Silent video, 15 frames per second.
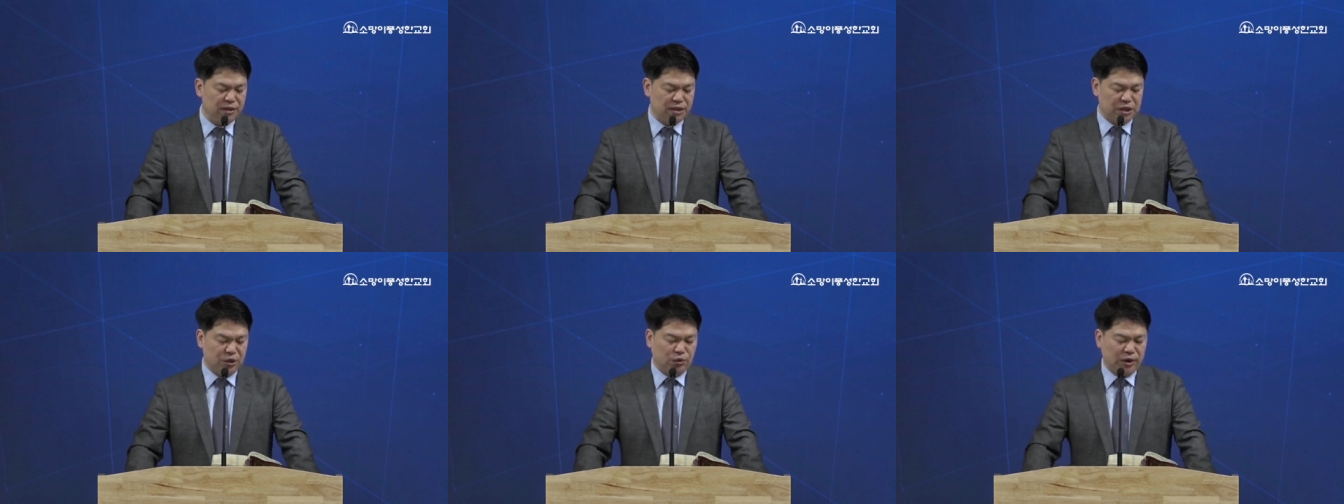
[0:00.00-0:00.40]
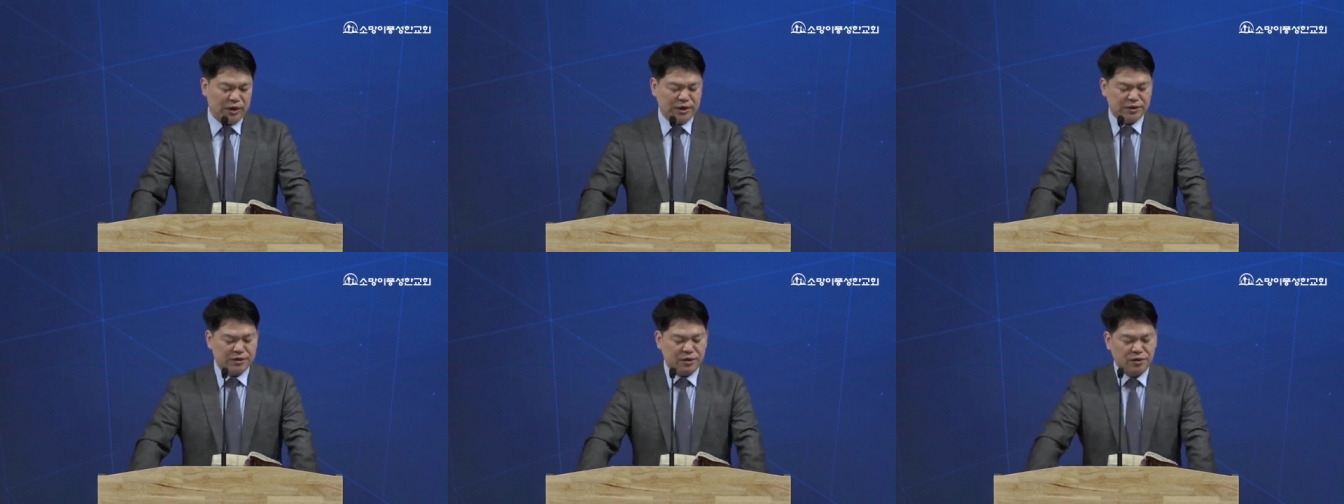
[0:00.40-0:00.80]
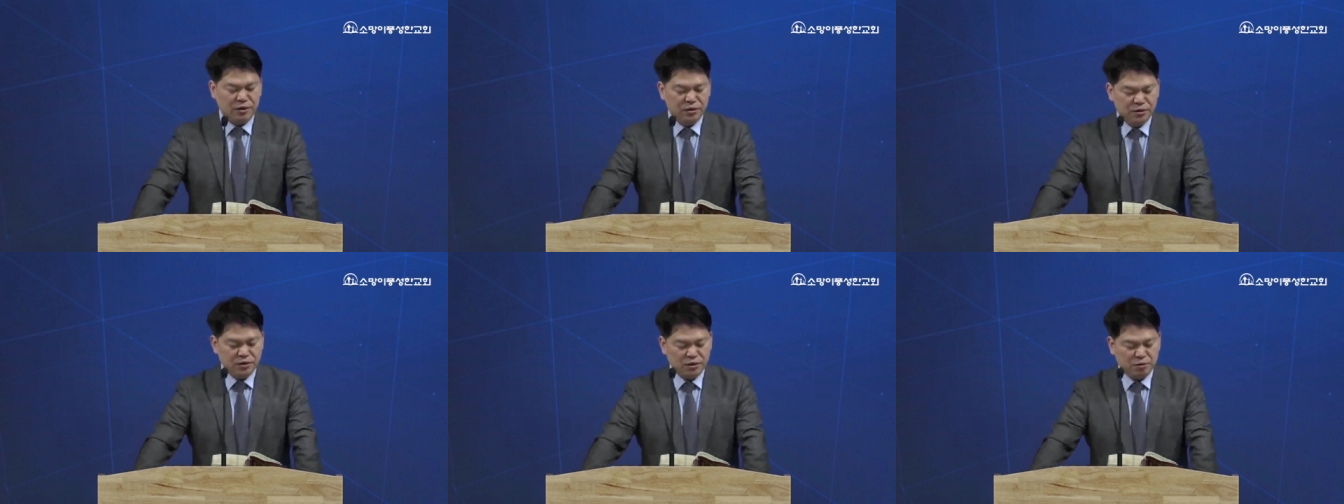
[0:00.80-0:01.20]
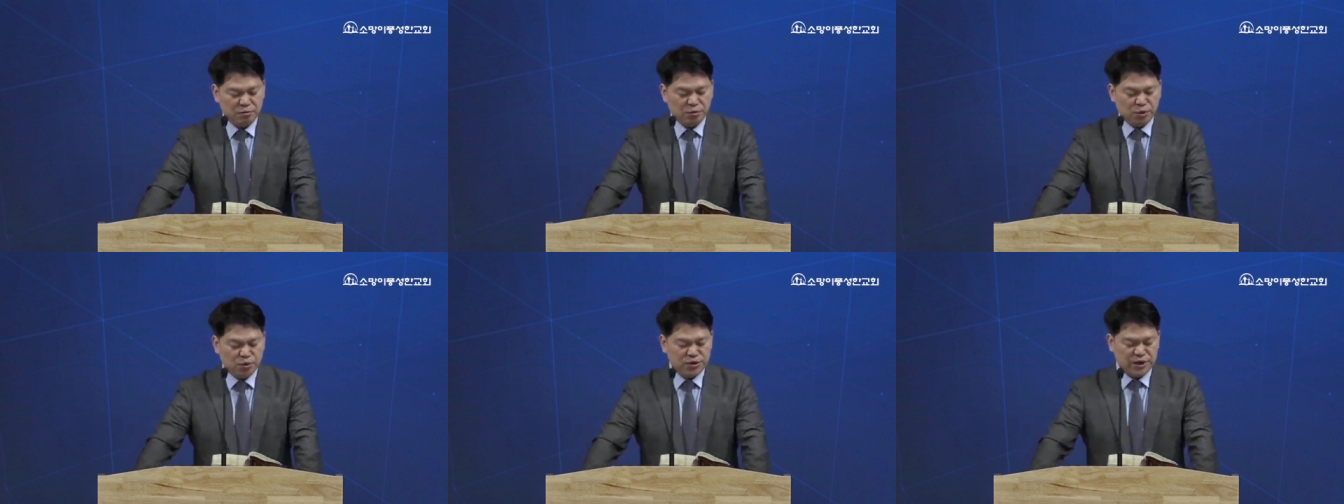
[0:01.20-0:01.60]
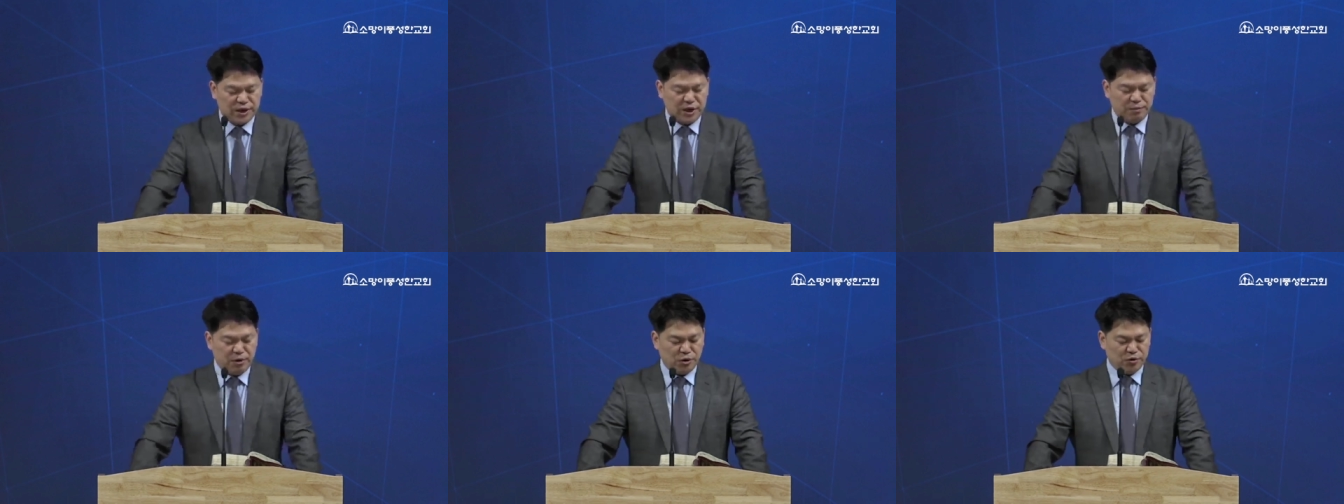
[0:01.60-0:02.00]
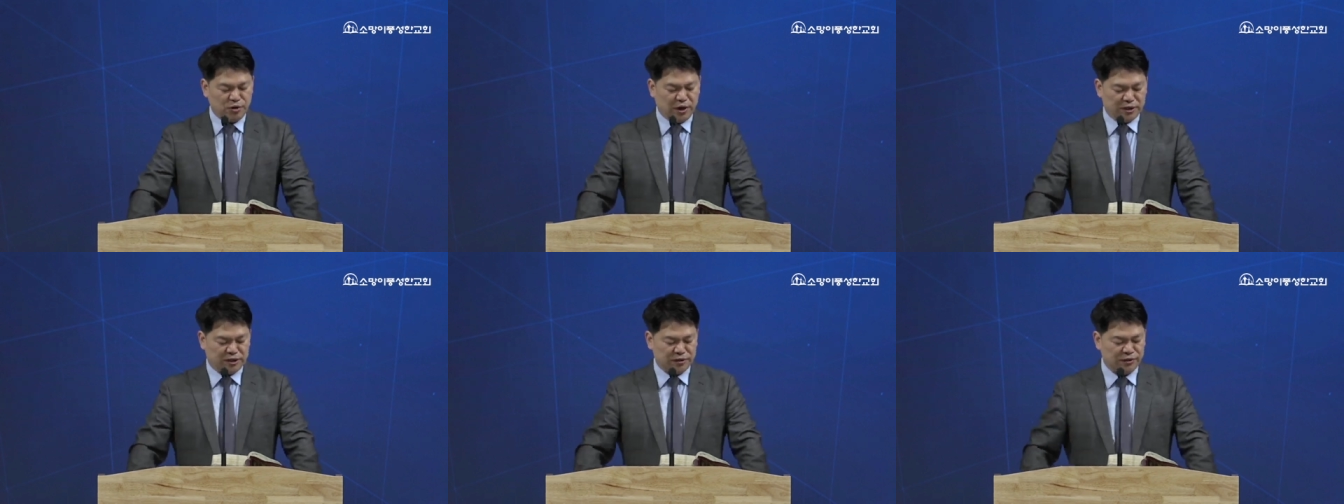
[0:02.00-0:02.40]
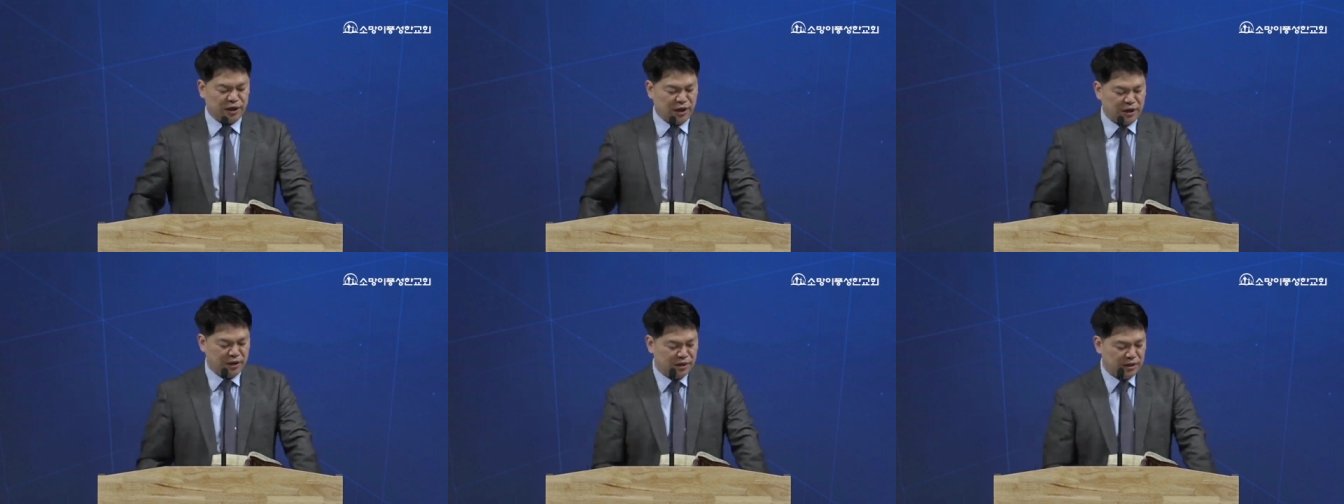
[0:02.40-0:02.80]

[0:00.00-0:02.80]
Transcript: 여호와께서 모세에게 명령하신 것